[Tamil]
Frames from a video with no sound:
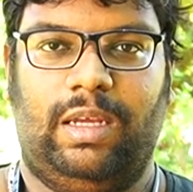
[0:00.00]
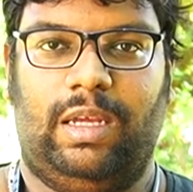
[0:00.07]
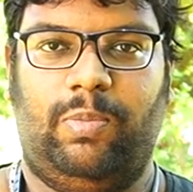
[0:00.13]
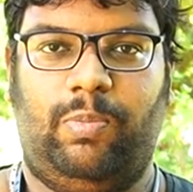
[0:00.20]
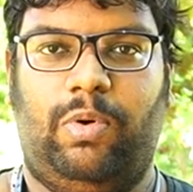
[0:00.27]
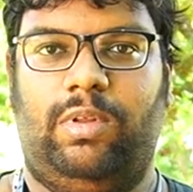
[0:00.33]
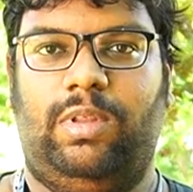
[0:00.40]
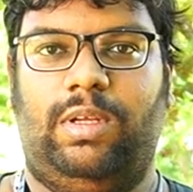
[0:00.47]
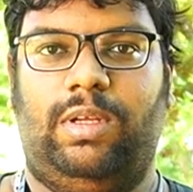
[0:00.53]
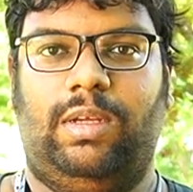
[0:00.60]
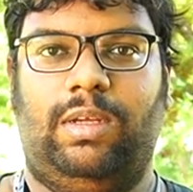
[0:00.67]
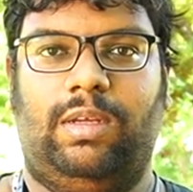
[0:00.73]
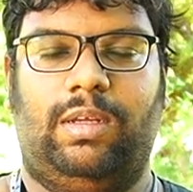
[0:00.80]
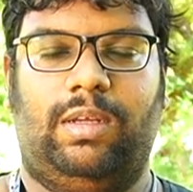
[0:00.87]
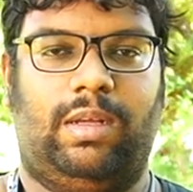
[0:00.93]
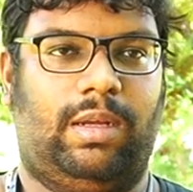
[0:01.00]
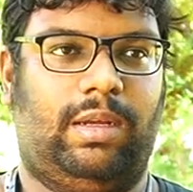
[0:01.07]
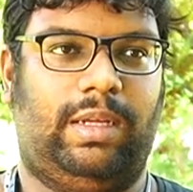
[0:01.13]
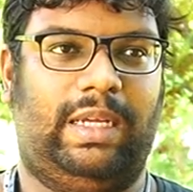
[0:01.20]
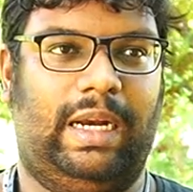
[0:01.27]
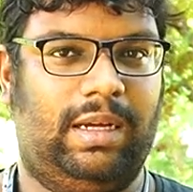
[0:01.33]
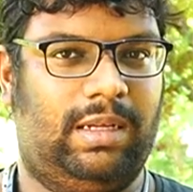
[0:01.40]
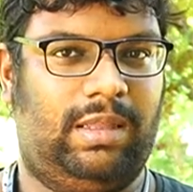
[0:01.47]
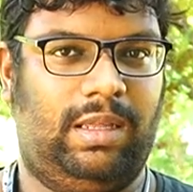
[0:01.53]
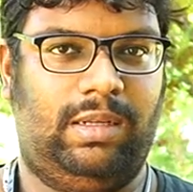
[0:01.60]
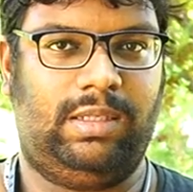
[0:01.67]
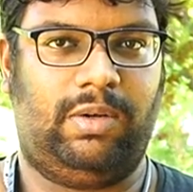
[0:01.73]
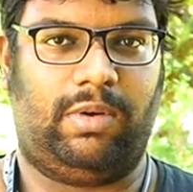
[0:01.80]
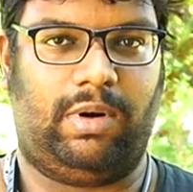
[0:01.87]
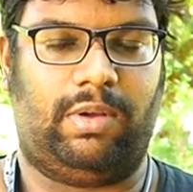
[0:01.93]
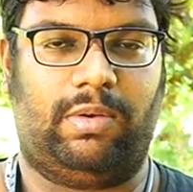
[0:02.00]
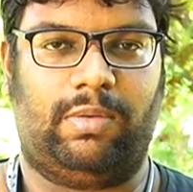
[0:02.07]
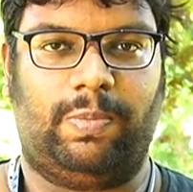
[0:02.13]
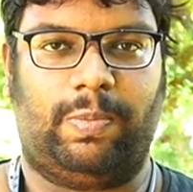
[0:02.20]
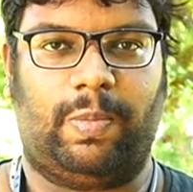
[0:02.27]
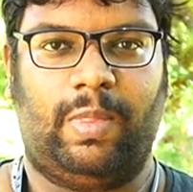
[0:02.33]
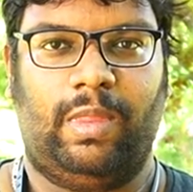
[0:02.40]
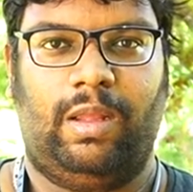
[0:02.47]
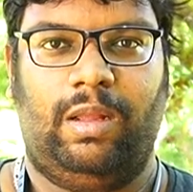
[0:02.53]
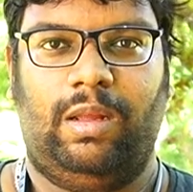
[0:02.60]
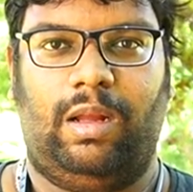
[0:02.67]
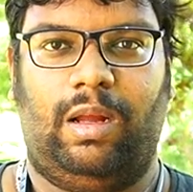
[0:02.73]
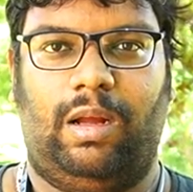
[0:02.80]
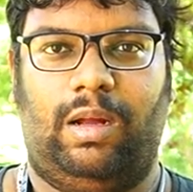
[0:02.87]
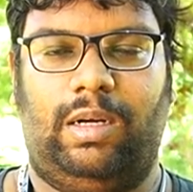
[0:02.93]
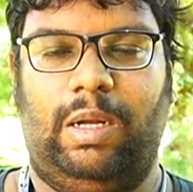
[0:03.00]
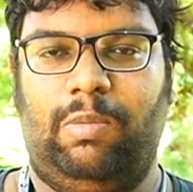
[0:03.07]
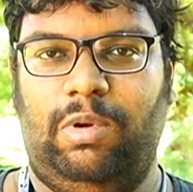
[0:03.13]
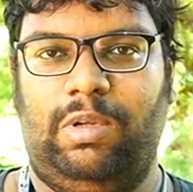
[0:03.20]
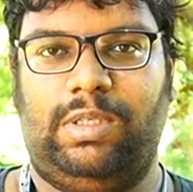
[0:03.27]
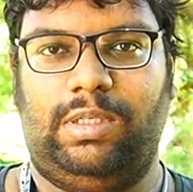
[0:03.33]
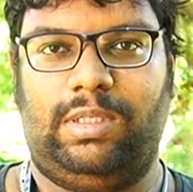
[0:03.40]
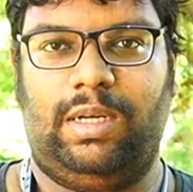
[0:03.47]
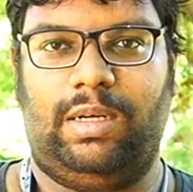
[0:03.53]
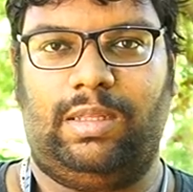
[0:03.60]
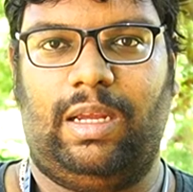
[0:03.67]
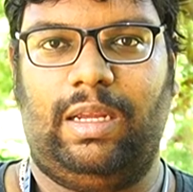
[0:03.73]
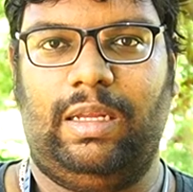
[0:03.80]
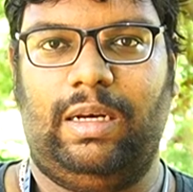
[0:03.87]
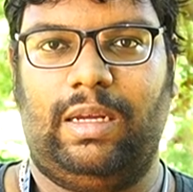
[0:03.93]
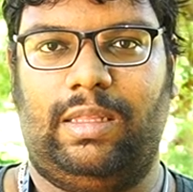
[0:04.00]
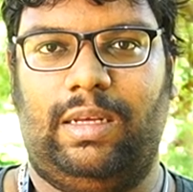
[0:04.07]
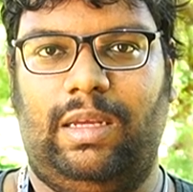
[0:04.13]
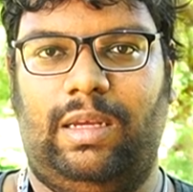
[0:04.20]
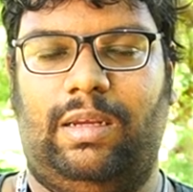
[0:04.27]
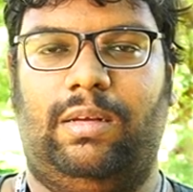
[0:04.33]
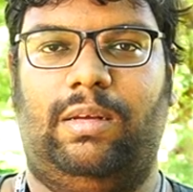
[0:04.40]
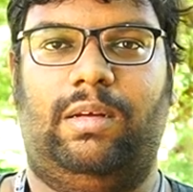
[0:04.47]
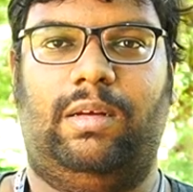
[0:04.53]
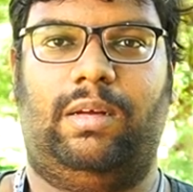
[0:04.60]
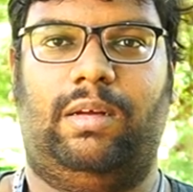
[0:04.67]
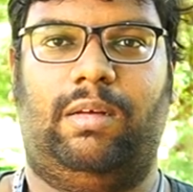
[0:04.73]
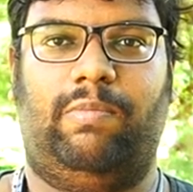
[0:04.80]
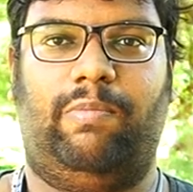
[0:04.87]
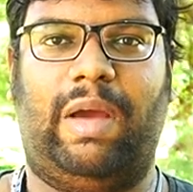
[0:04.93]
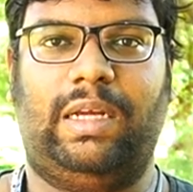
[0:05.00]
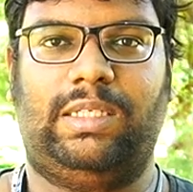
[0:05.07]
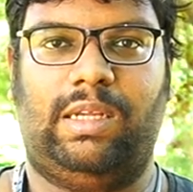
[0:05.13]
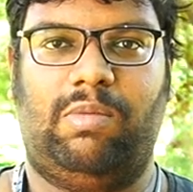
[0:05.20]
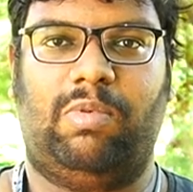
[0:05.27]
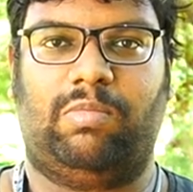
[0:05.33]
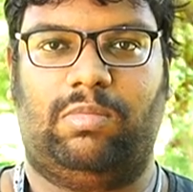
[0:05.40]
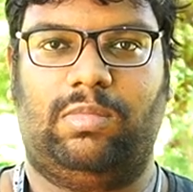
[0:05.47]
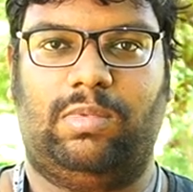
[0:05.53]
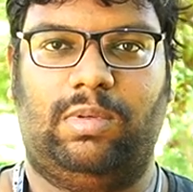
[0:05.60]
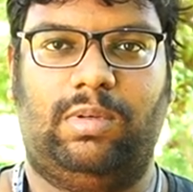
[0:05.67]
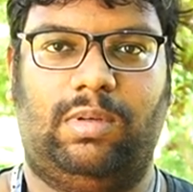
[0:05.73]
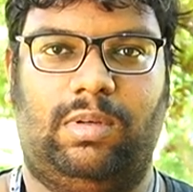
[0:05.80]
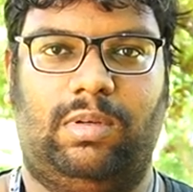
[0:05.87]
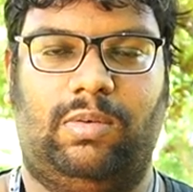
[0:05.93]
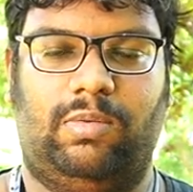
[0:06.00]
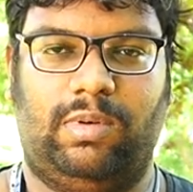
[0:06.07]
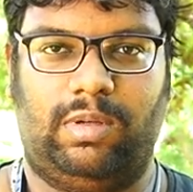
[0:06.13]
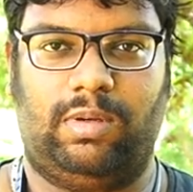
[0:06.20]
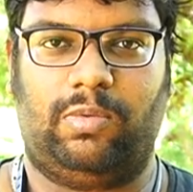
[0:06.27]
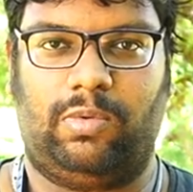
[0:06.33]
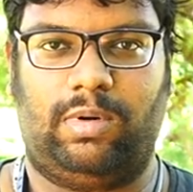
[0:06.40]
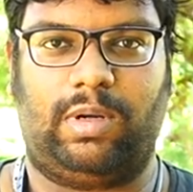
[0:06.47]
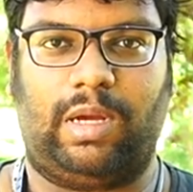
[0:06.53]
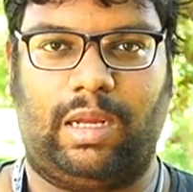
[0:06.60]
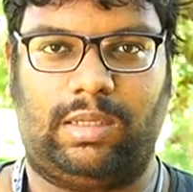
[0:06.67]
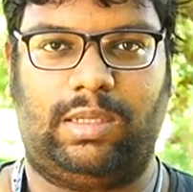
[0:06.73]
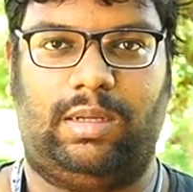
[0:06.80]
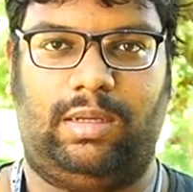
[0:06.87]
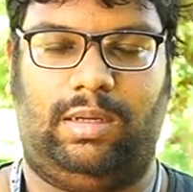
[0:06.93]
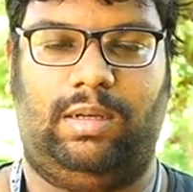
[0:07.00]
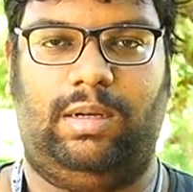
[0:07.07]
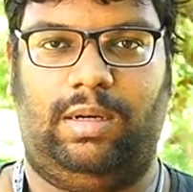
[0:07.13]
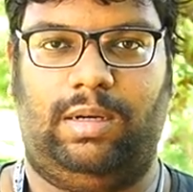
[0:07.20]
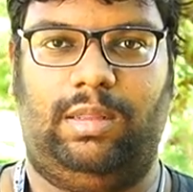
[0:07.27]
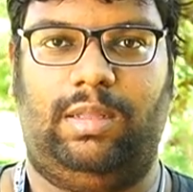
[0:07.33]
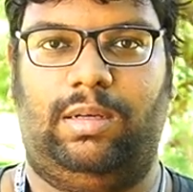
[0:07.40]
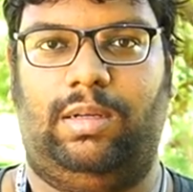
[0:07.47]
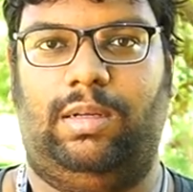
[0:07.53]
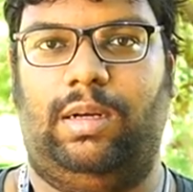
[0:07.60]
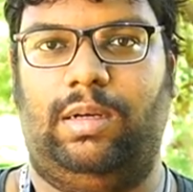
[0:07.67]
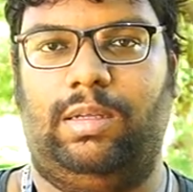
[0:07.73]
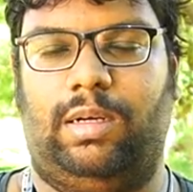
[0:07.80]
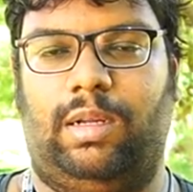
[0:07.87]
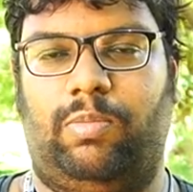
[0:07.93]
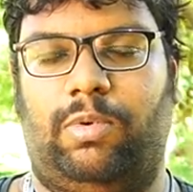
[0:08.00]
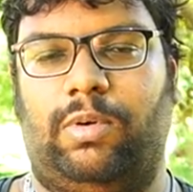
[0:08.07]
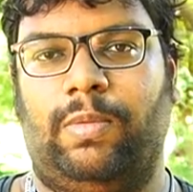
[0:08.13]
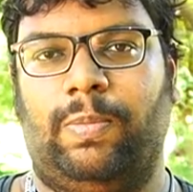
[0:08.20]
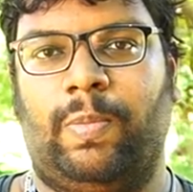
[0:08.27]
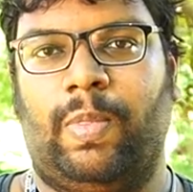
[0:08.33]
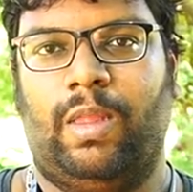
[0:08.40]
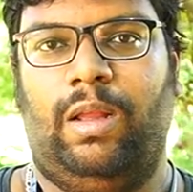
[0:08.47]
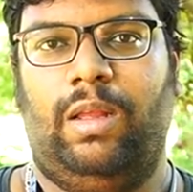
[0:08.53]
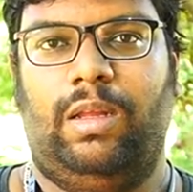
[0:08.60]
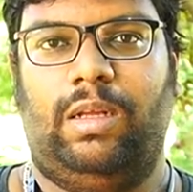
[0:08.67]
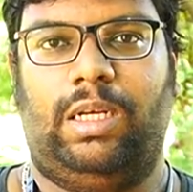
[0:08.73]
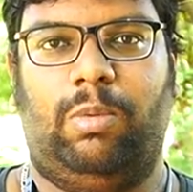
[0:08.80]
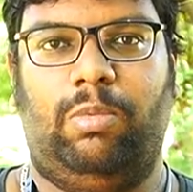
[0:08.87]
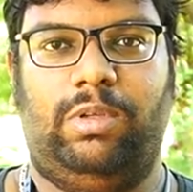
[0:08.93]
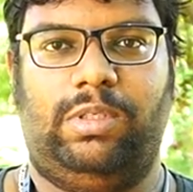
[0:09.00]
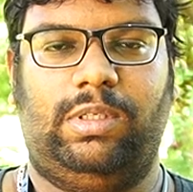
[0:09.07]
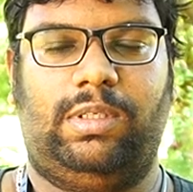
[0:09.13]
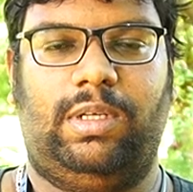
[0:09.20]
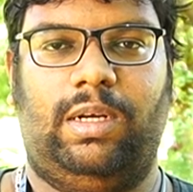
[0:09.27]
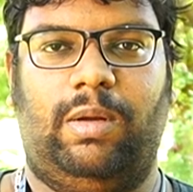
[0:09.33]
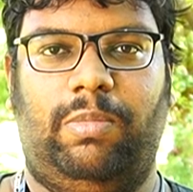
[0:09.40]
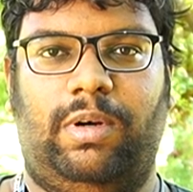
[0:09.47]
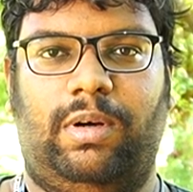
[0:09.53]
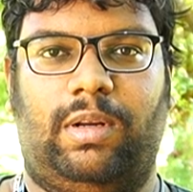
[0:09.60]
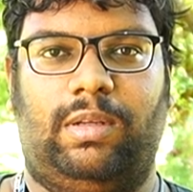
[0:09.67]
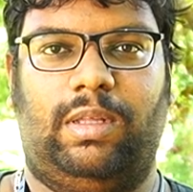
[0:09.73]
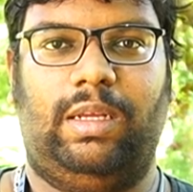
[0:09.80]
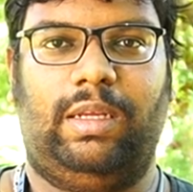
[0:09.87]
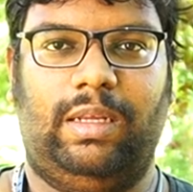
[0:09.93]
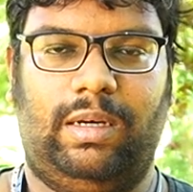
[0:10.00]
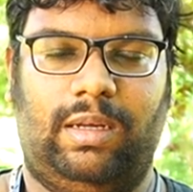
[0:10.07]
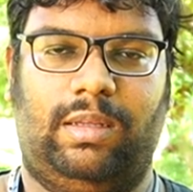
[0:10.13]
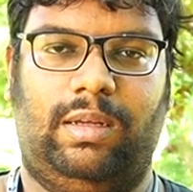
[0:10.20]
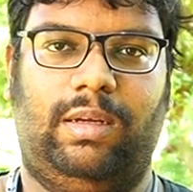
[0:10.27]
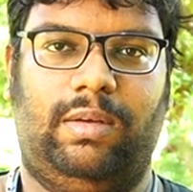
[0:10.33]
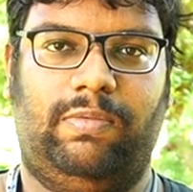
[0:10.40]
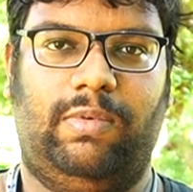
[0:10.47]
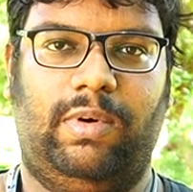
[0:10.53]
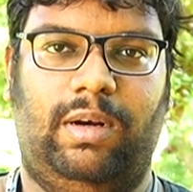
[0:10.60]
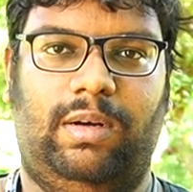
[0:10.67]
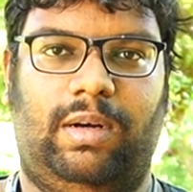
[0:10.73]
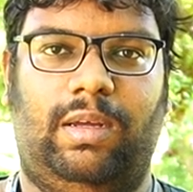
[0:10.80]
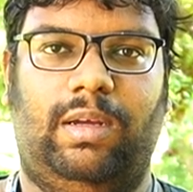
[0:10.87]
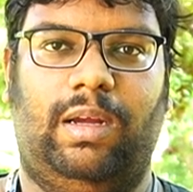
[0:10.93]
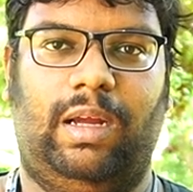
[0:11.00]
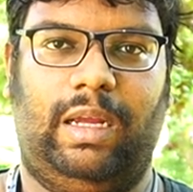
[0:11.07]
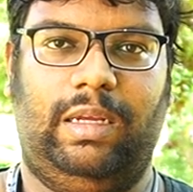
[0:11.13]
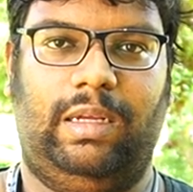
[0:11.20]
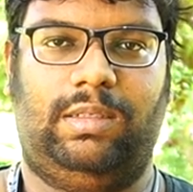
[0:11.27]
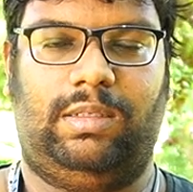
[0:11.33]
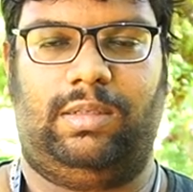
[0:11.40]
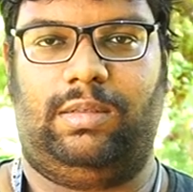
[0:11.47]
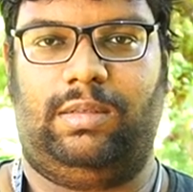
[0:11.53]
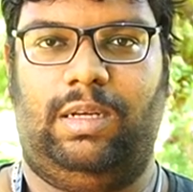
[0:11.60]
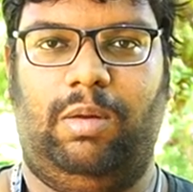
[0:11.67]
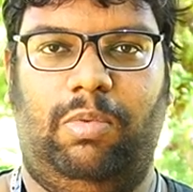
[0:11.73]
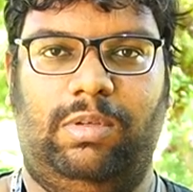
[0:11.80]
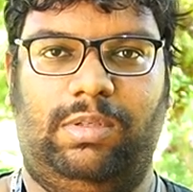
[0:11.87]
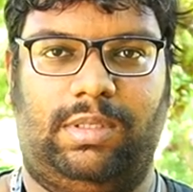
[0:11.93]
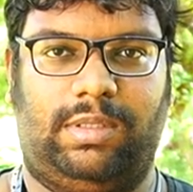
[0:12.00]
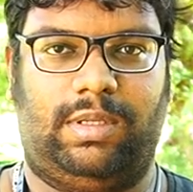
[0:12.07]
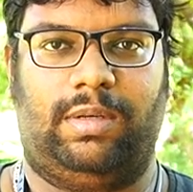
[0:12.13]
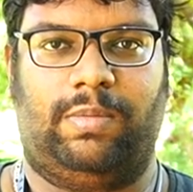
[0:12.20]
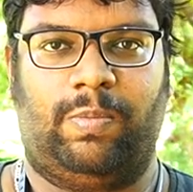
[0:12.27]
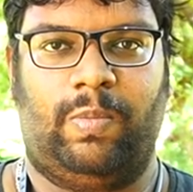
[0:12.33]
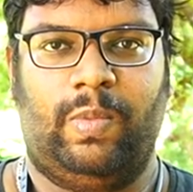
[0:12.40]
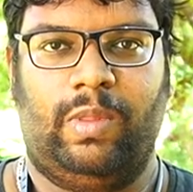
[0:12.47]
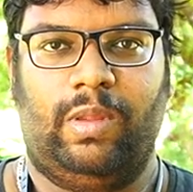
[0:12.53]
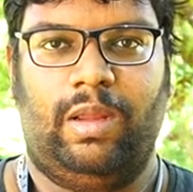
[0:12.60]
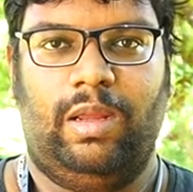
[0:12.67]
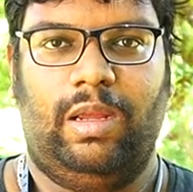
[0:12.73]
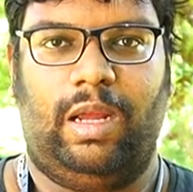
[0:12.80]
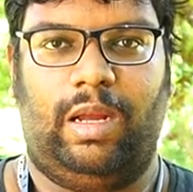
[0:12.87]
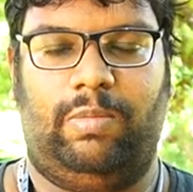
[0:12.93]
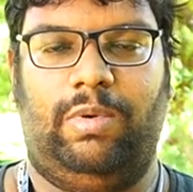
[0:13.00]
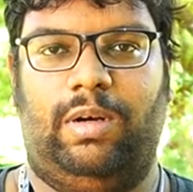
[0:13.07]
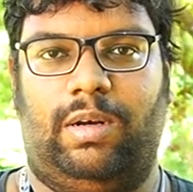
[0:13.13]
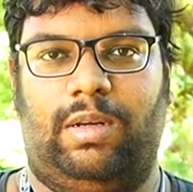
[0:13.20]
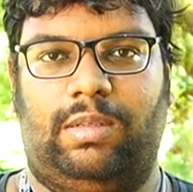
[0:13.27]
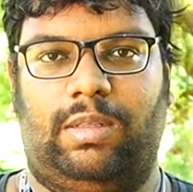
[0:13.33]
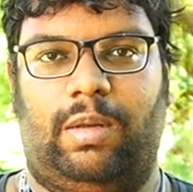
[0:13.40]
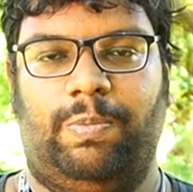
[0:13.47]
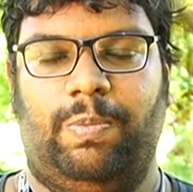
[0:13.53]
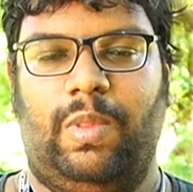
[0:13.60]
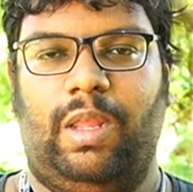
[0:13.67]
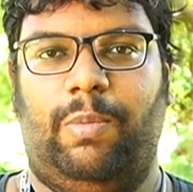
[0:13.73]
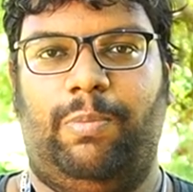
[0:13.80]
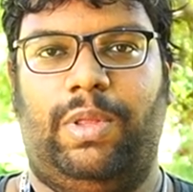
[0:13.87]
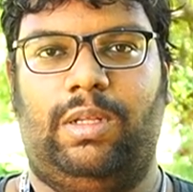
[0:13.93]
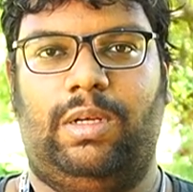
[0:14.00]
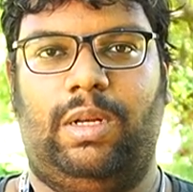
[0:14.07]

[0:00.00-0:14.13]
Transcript: இப்போதைக்கு எனக்கு தெரிஞ்ச வரைக்கும் டபிள்யூ சிக்ஸ்டீன் தான் இருக்கிறதுலே மேக்ஸிமம் ஒரு ஒரு கார்ஸ் எடுத்து எடுத்துக்கிட்டப்போ டபிள்யூ சிக்ஸ்டீன் அப்படின்றது தான் இருக்கிறதுலே வேர்ல்டுலே ஹையஸ்ட் டபிள்யூ சிக்ஸ்டீன் அப்படின்றது தான் இப்போ அந்த